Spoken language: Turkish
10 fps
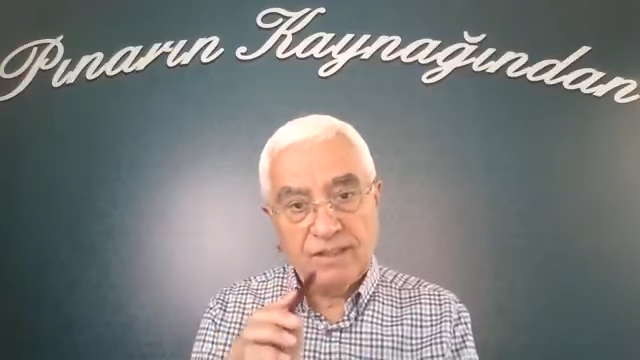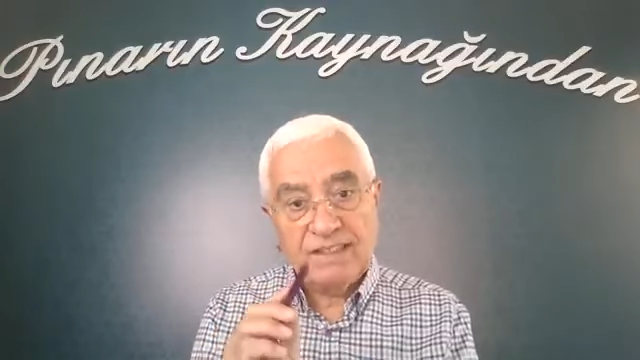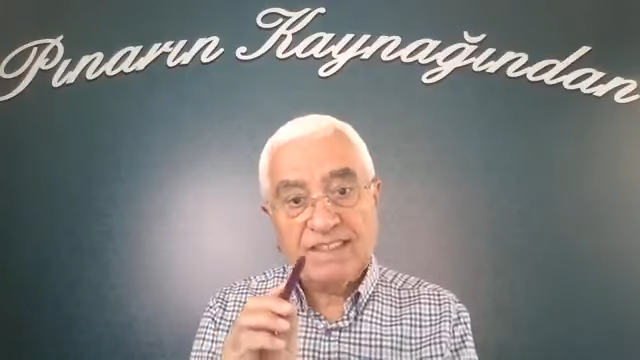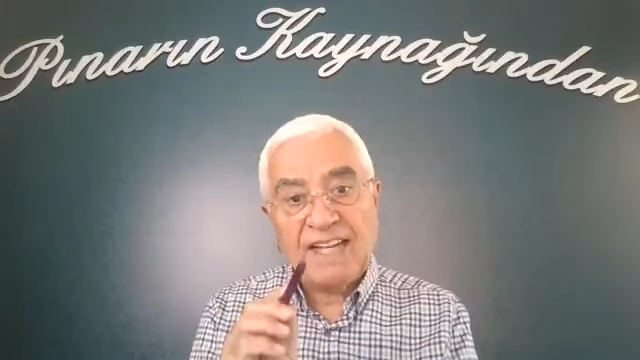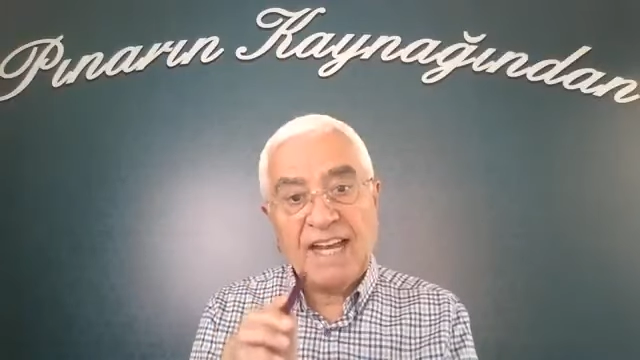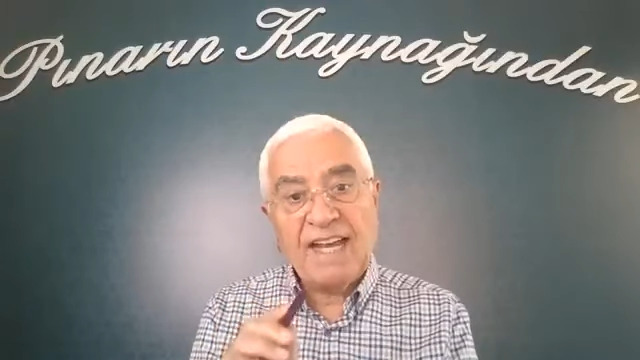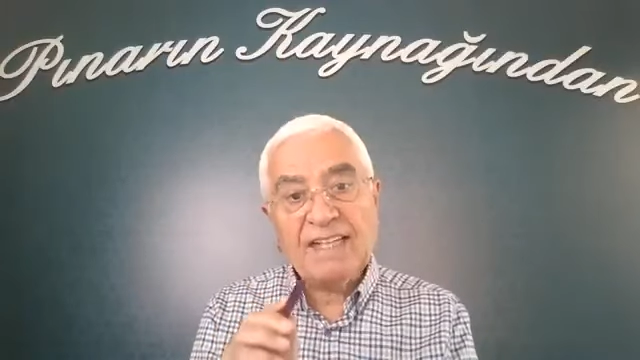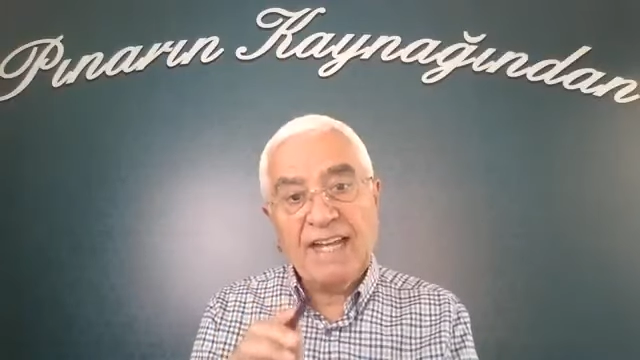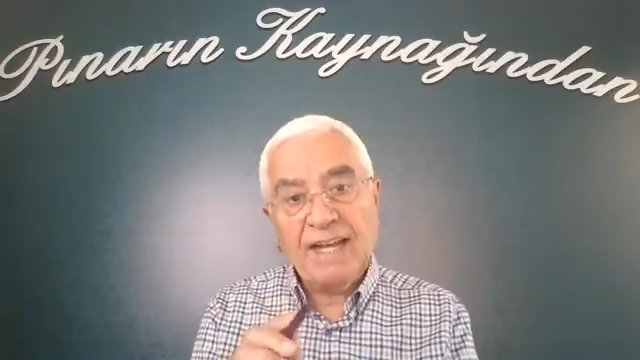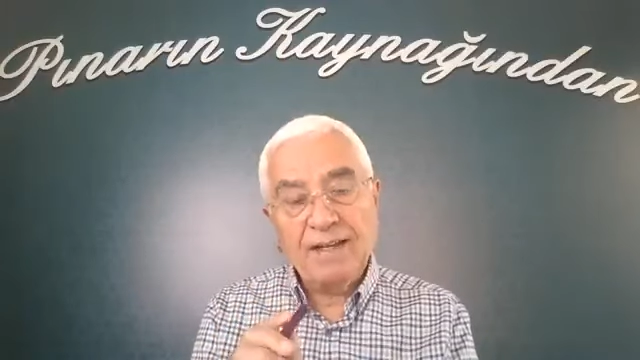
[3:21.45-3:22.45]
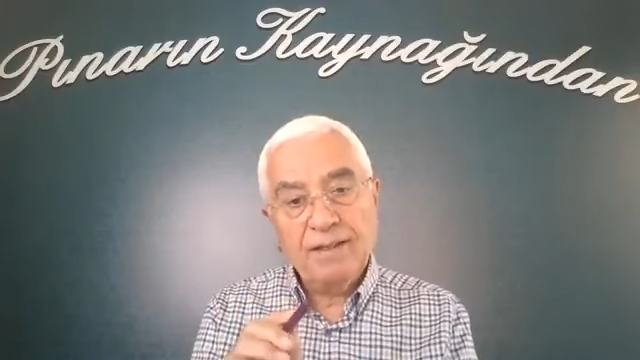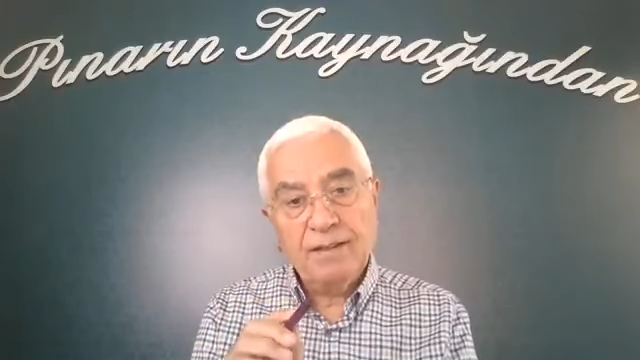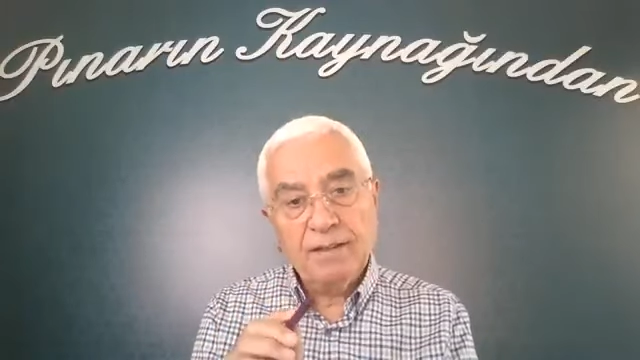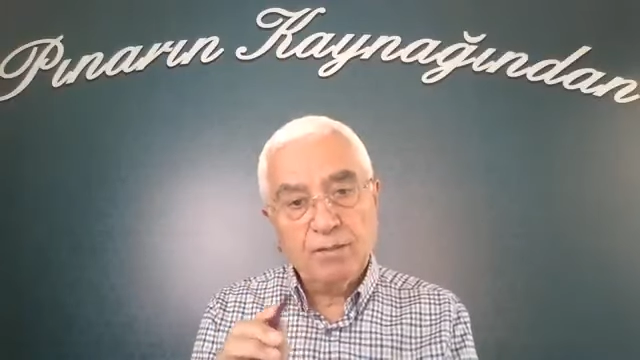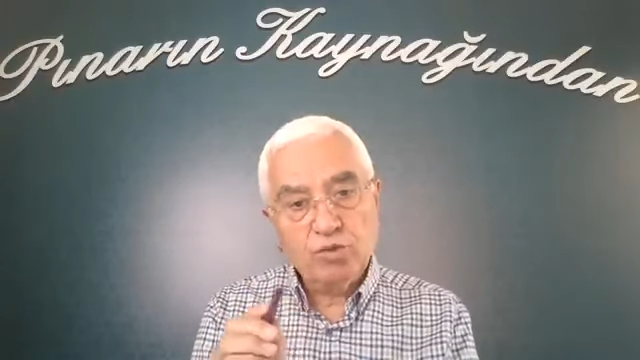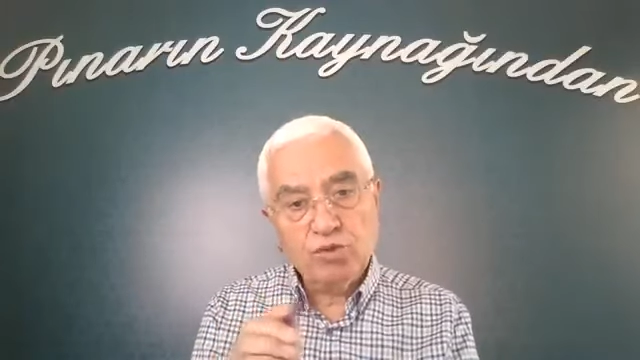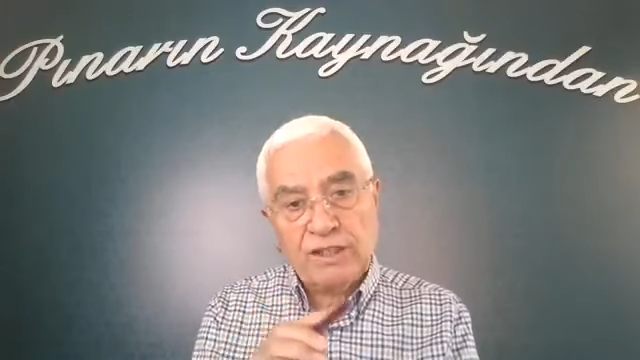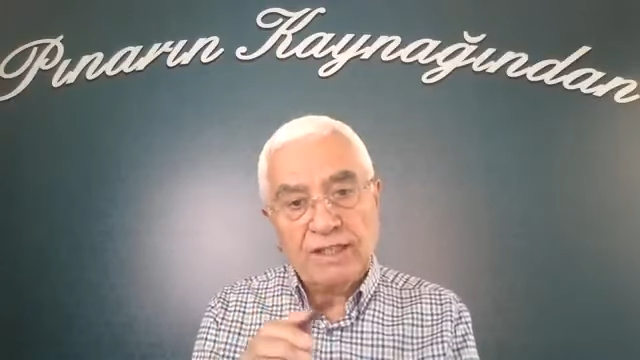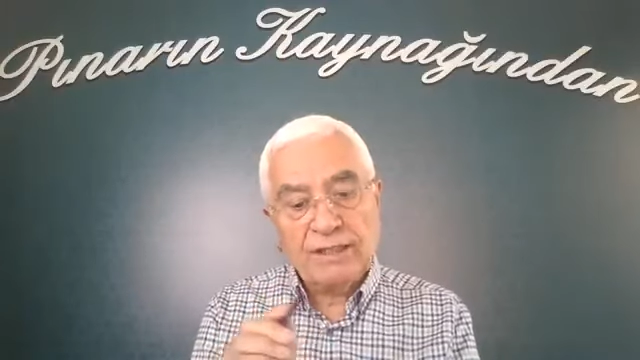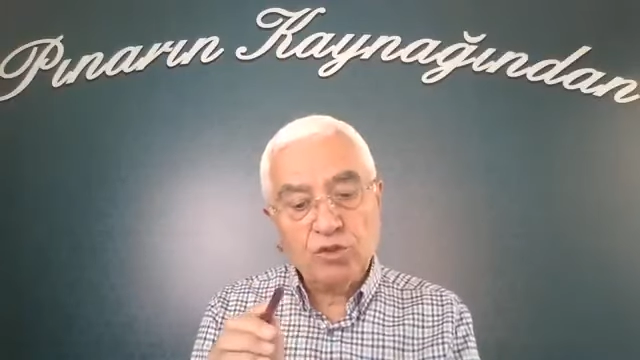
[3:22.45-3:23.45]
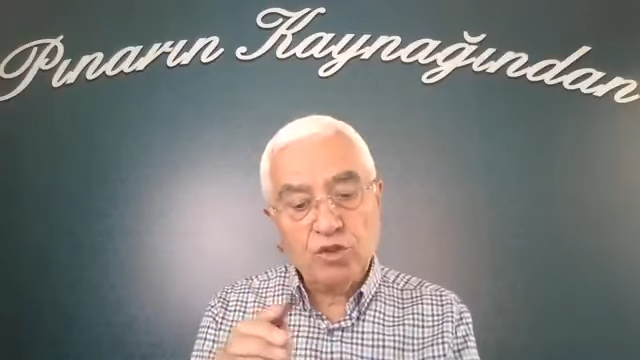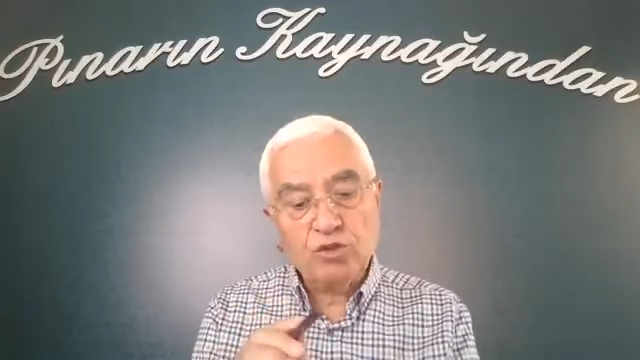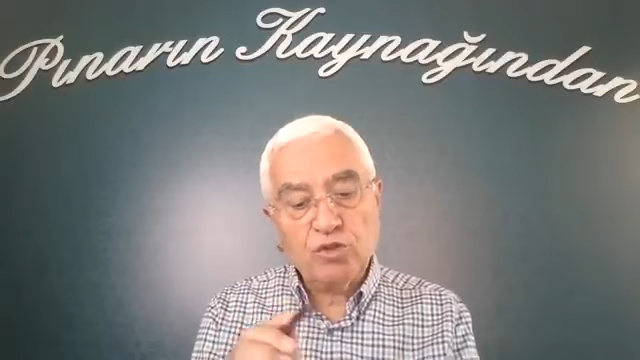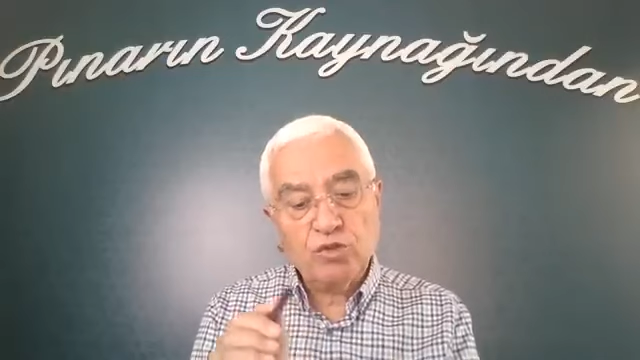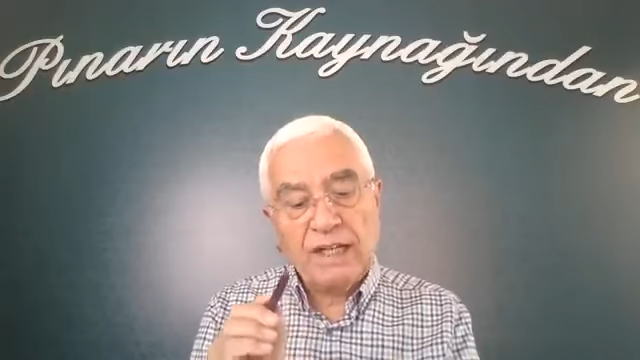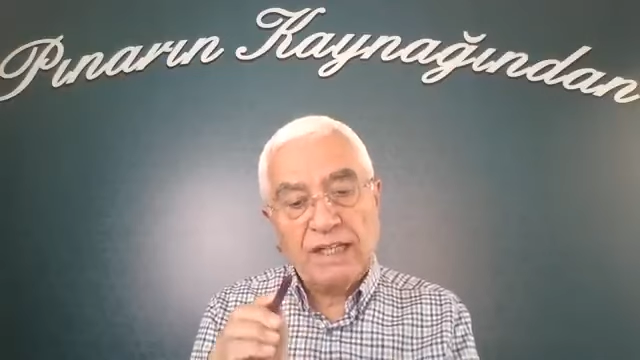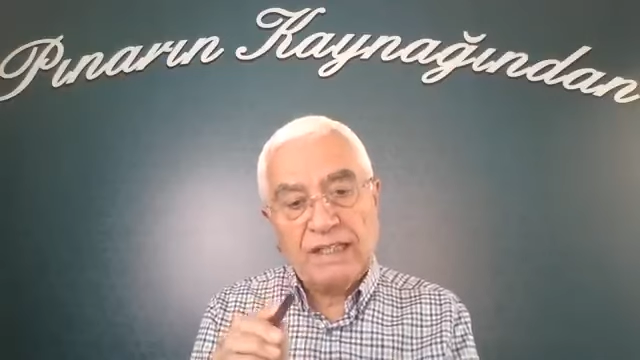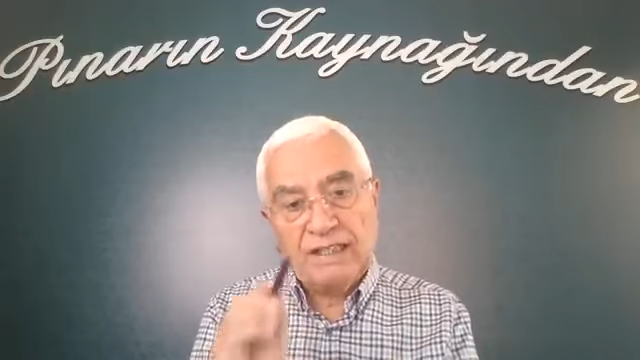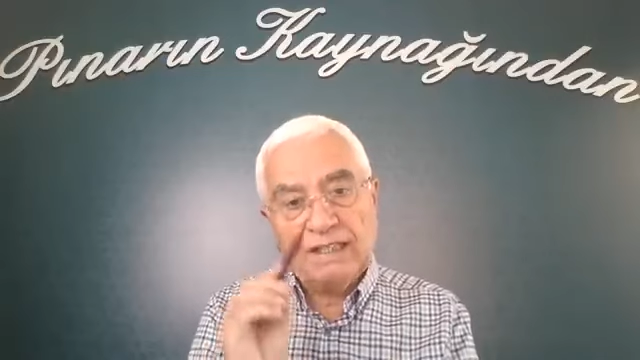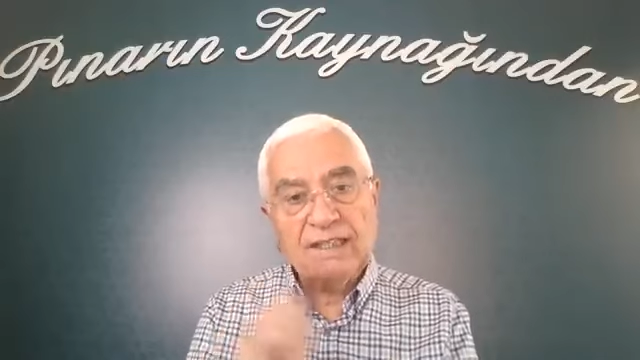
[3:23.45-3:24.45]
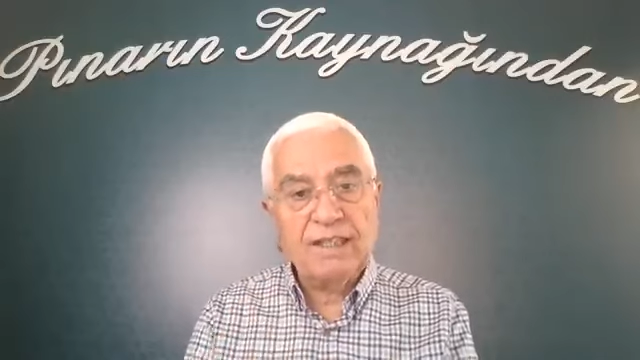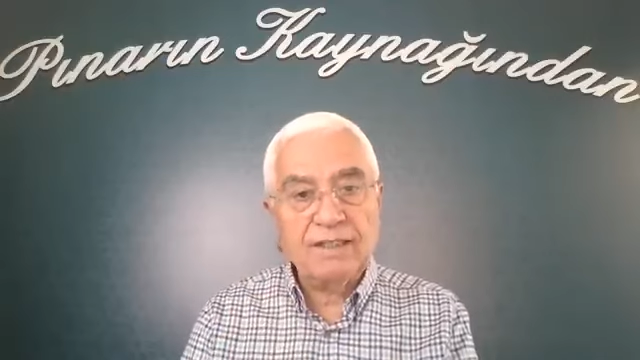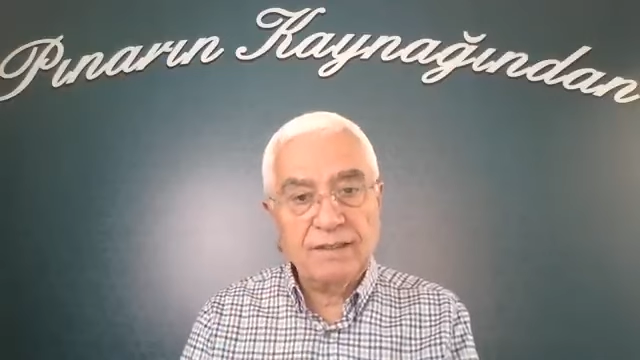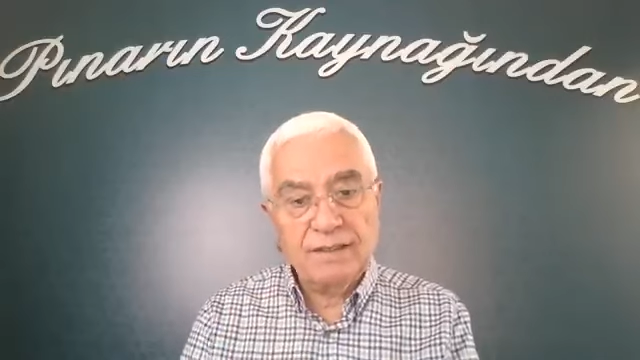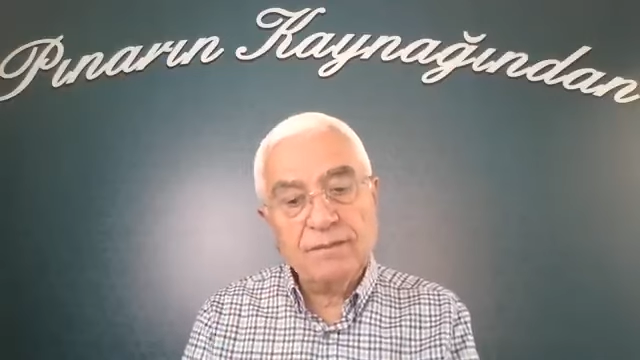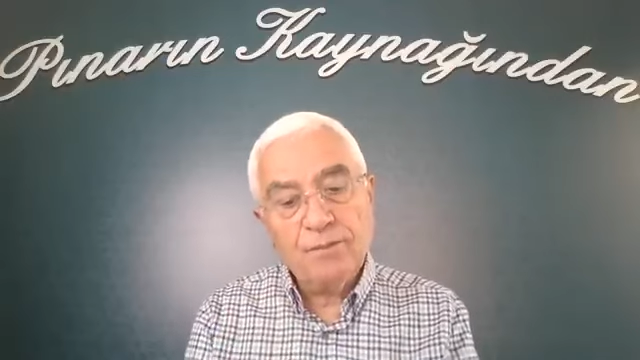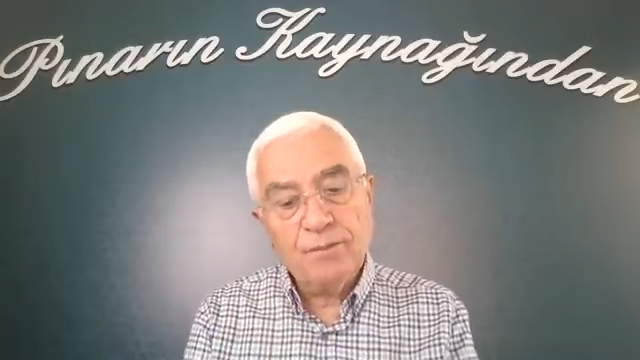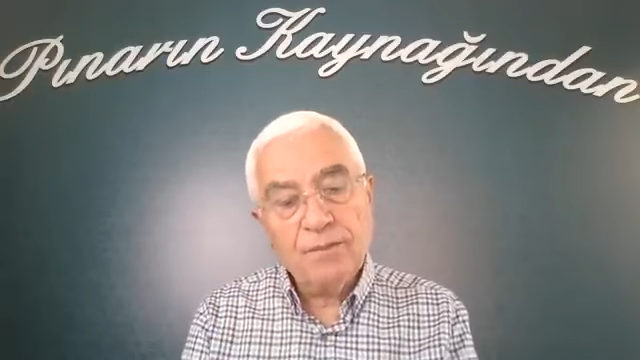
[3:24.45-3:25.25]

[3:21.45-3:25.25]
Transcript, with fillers: Sene. Bu sene sözcüğüne iyi dikkat edin.